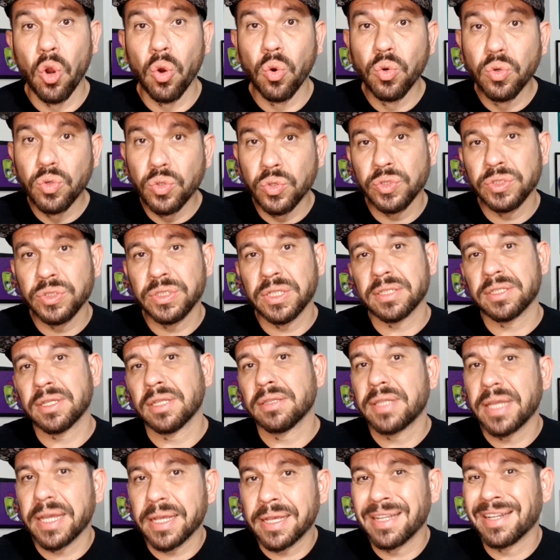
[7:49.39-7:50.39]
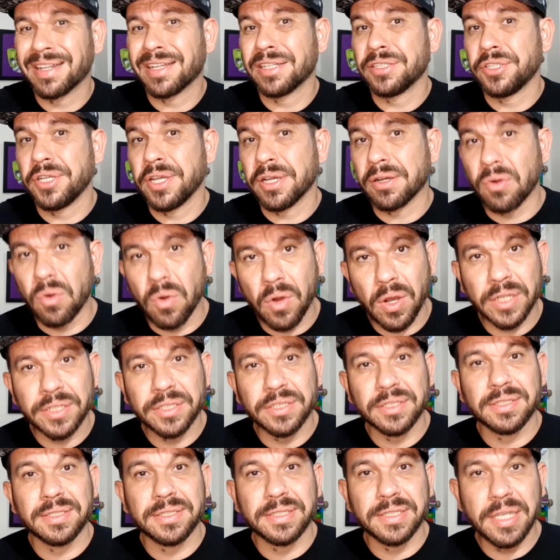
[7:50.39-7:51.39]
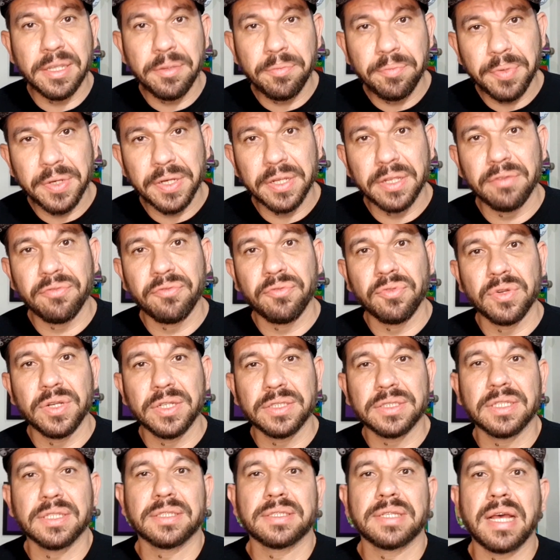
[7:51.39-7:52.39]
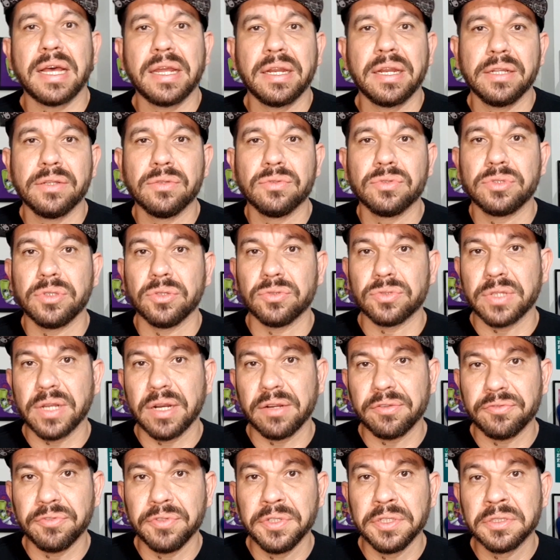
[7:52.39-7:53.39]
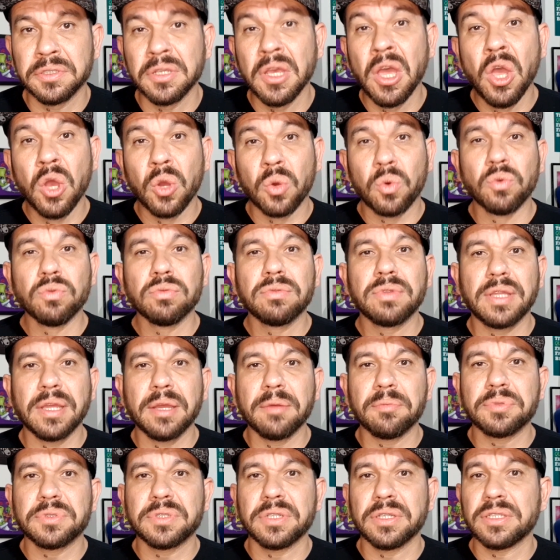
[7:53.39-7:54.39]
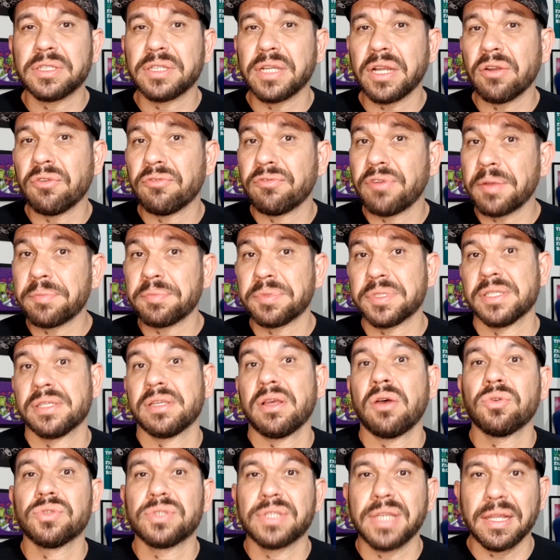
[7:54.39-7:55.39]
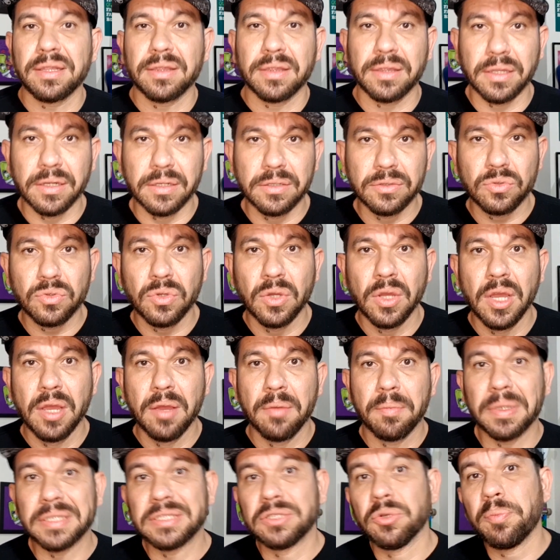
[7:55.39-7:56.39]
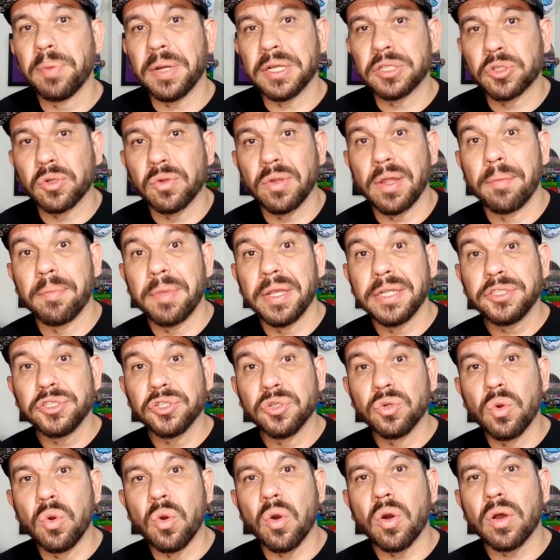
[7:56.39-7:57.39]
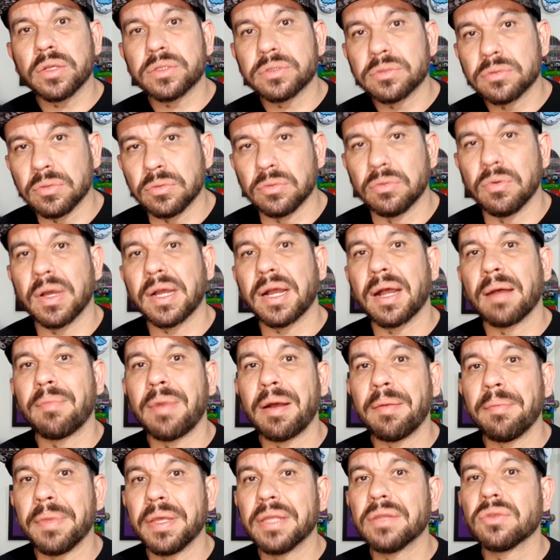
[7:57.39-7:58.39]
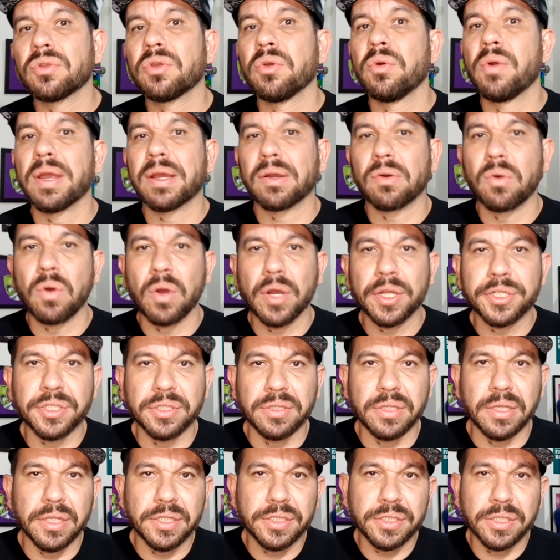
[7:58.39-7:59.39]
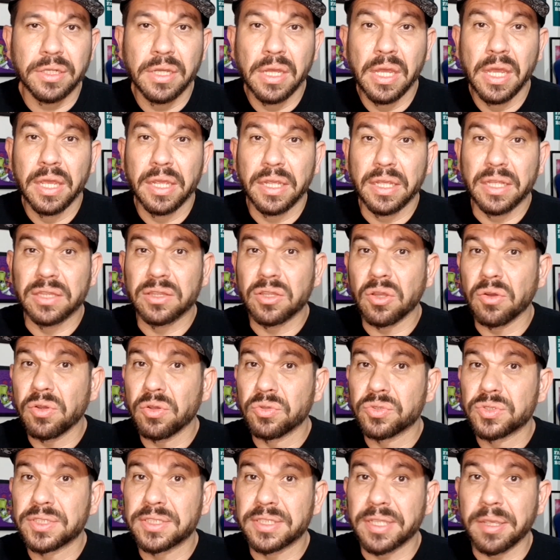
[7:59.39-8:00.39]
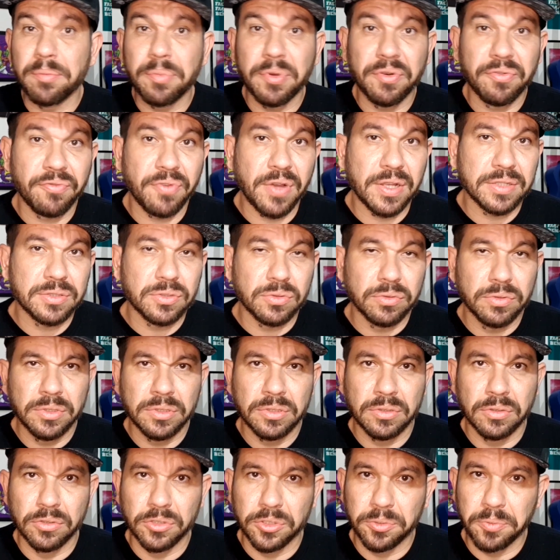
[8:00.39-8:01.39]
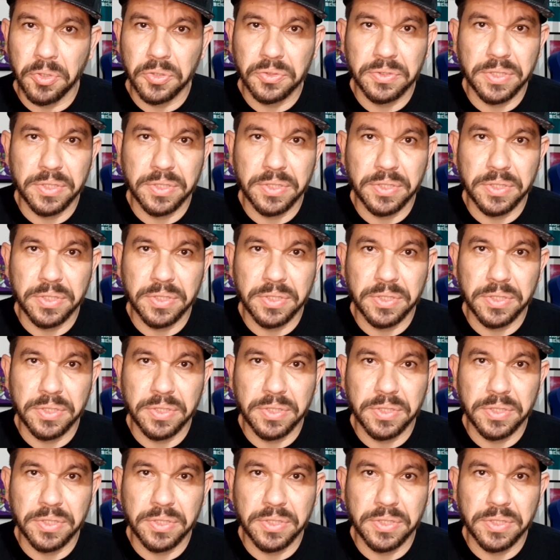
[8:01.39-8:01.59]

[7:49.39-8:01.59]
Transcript: Use essa técnica de recorte sempre que for necessário nos seus grafites. Com o tempo você já não vai precisar usar tanto, mas eu particularmente gosto do acabamento que o recorte deixa, então eu sempre faço isso nos meus